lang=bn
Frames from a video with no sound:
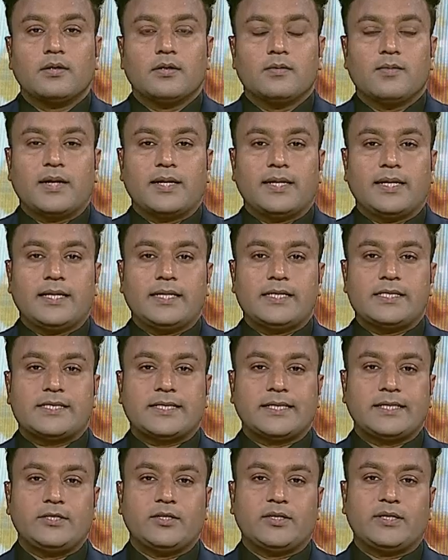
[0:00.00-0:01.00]
ওমানে
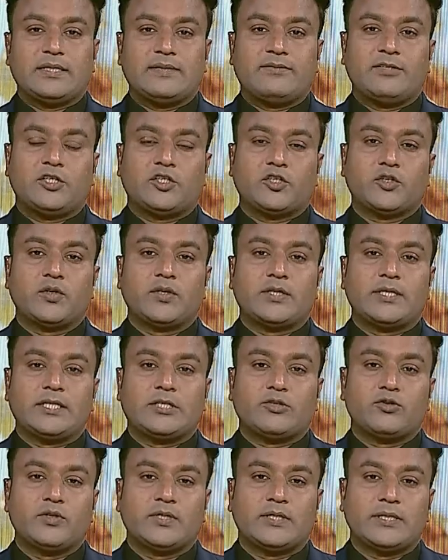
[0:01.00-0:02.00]
সিনিয়র ডিভিশন টি
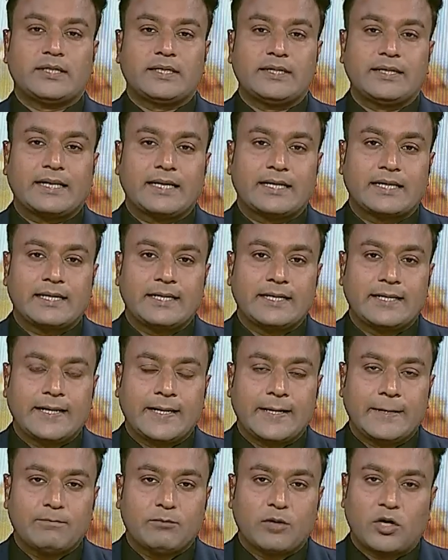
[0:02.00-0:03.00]
টোয়েন্টি ক্রিকেট
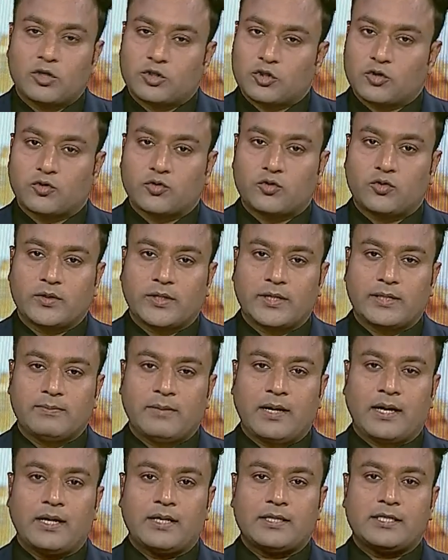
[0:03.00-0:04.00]
লিগে অংশগ্রহণকারী
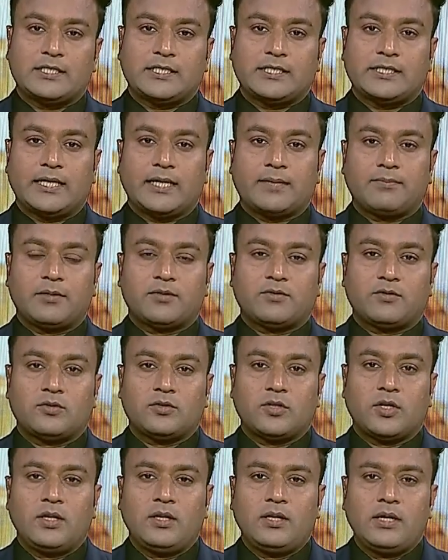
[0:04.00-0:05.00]
বাংলাদেশি একমাত্র
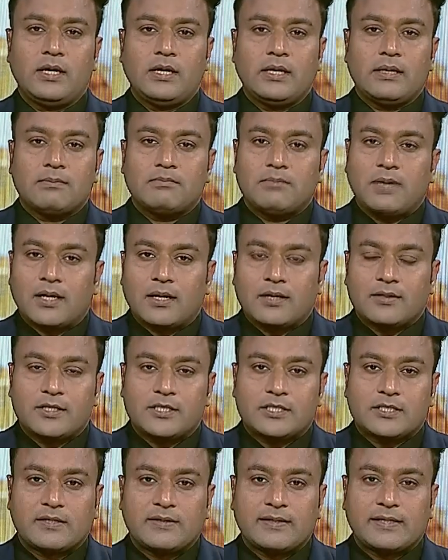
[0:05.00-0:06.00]
দল
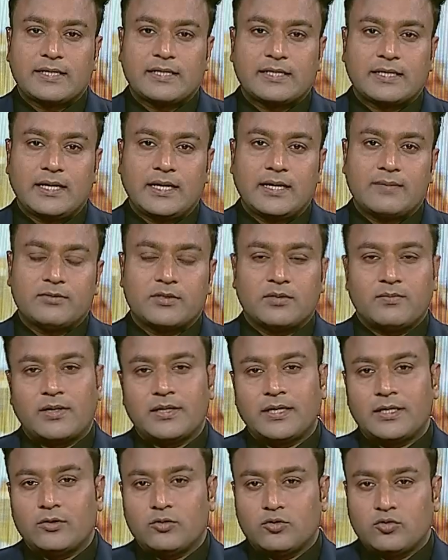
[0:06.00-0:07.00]
বাংলাদেশ ক্রিকেট ক্লাব
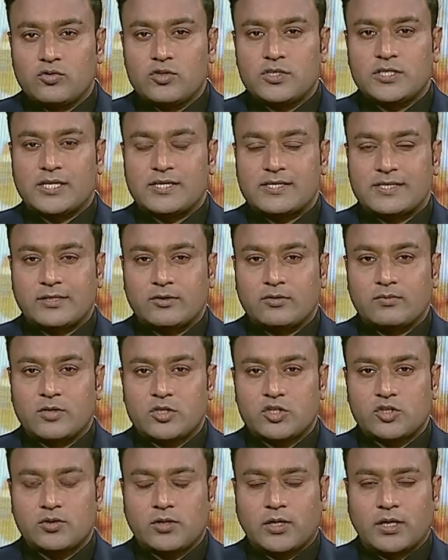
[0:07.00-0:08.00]
ওমানে নতুন জার্সি
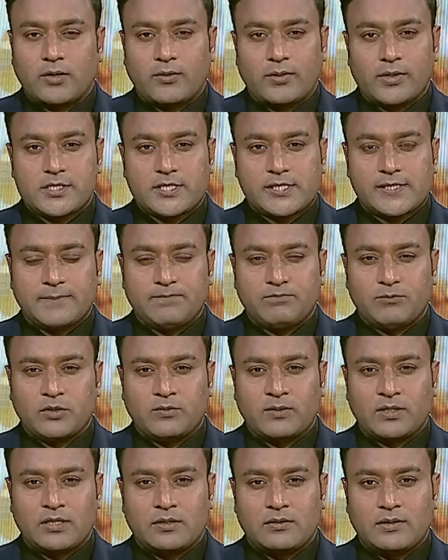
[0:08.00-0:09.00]
উন্মোচন করা হয়েছে
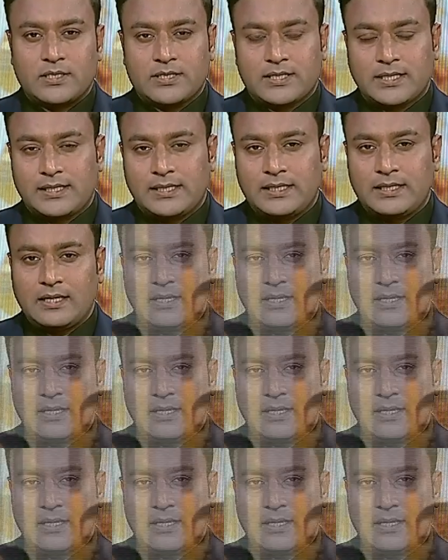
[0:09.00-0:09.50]
ওমানের রাজধানী